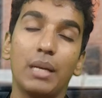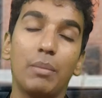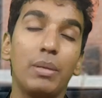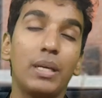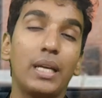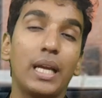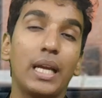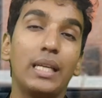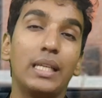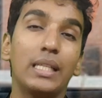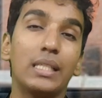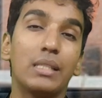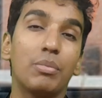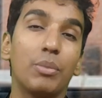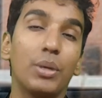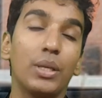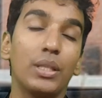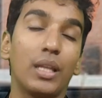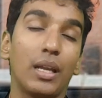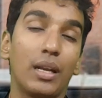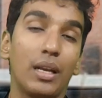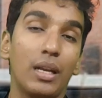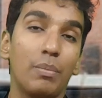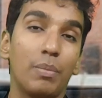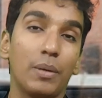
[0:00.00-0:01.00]
भी कई किस्म के
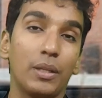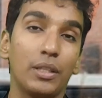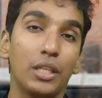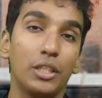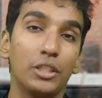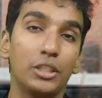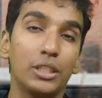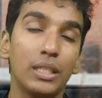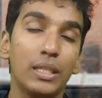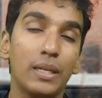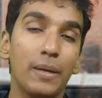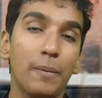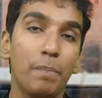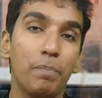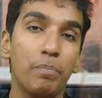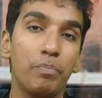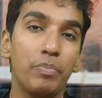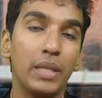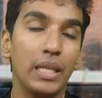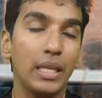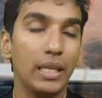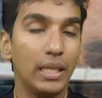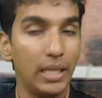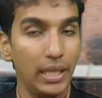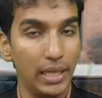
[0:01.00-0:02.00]
धरने प्रदर्शन
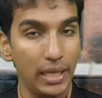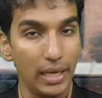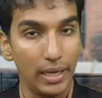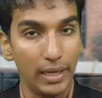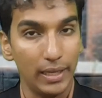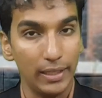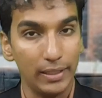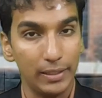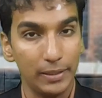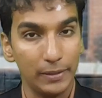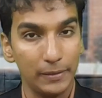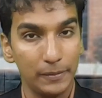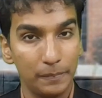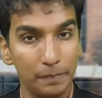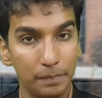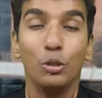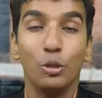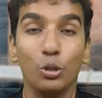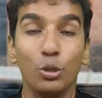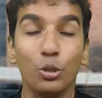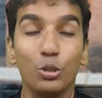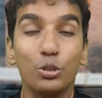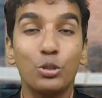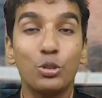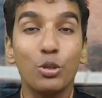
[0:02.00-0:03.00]
किए गए थे
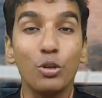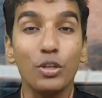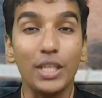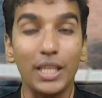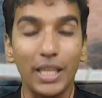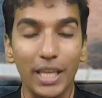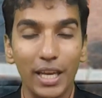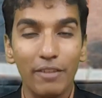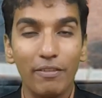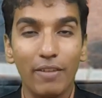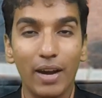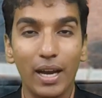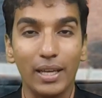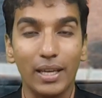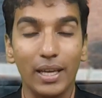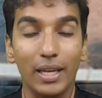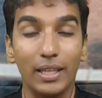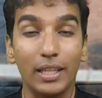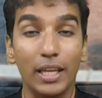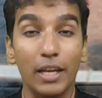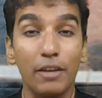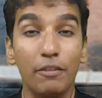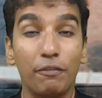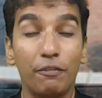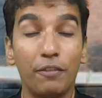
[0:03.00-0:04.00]
तो दोस्तों ये
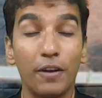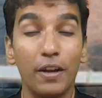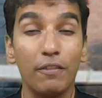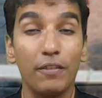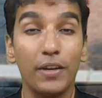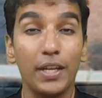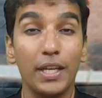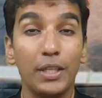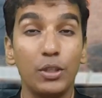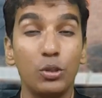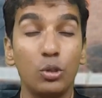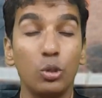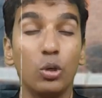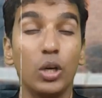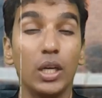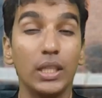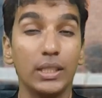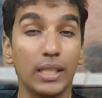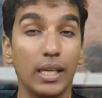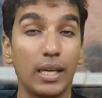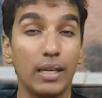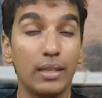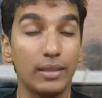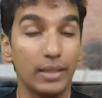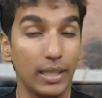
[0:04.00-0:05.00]
वाक्यात है फरवरी
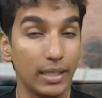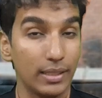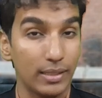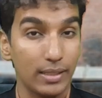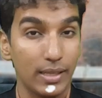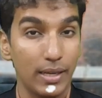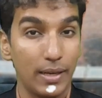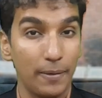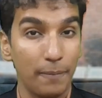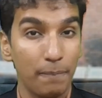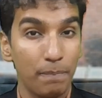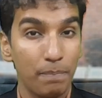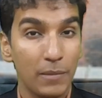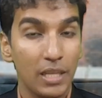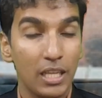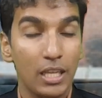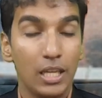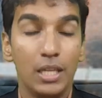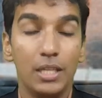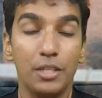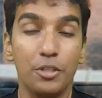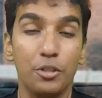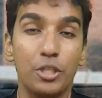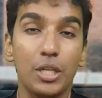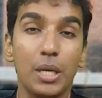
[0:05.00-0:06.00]
2010 का
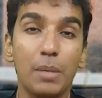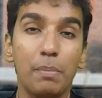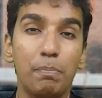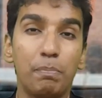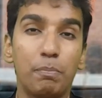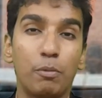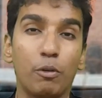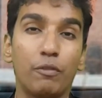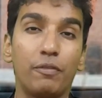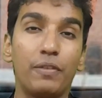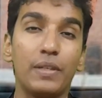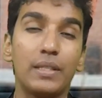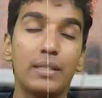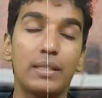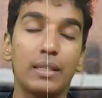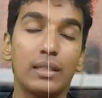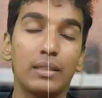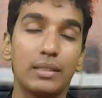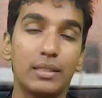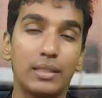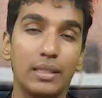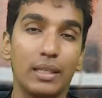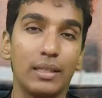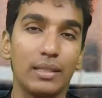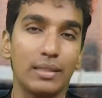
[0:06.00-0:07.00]
जब प्रोफेसर
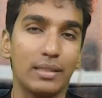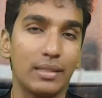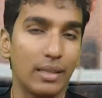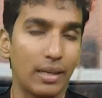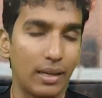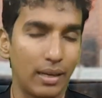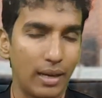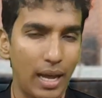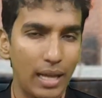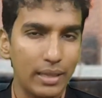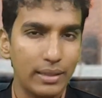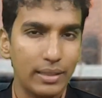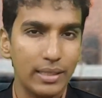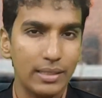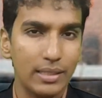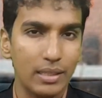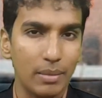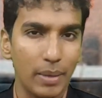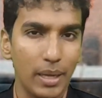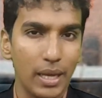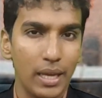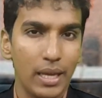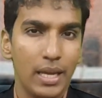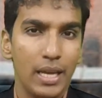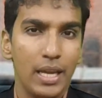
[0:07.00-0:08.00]
सिरस रात के
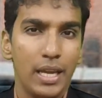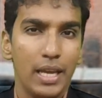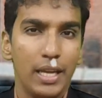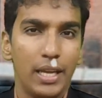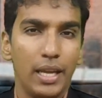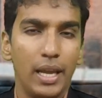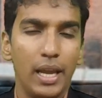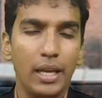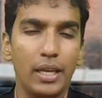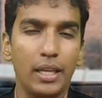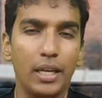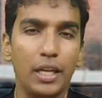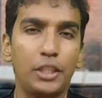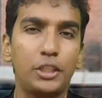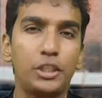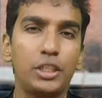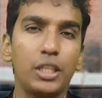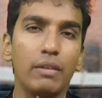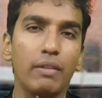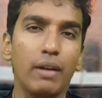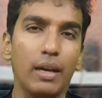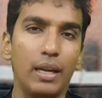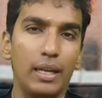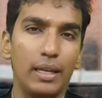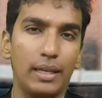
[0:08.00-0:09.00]
समय एक रिक्शे
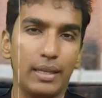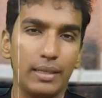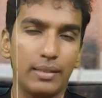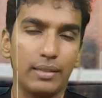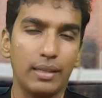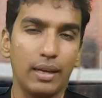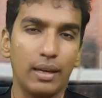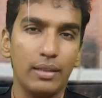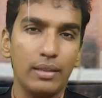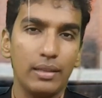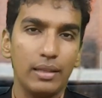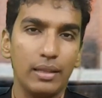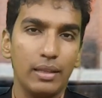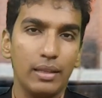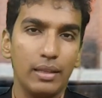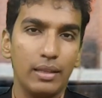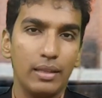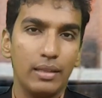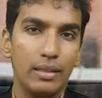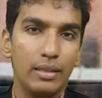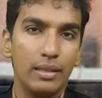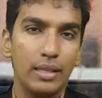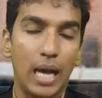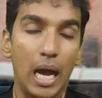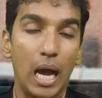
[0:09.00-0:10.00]
वाले के
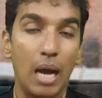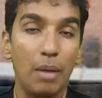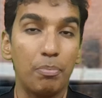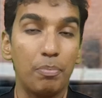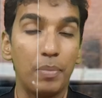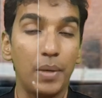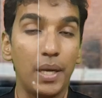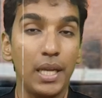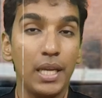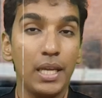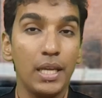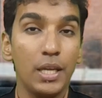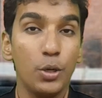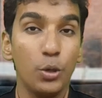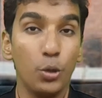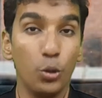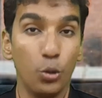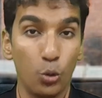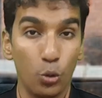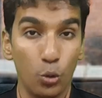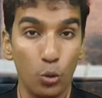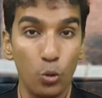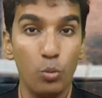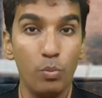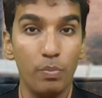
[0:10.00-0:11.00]
साथ अपने
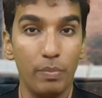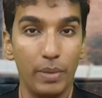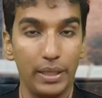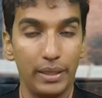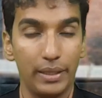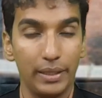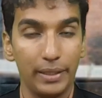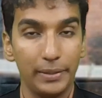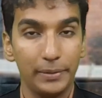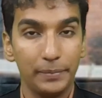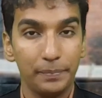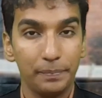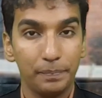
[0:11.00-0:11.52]
रूम में थे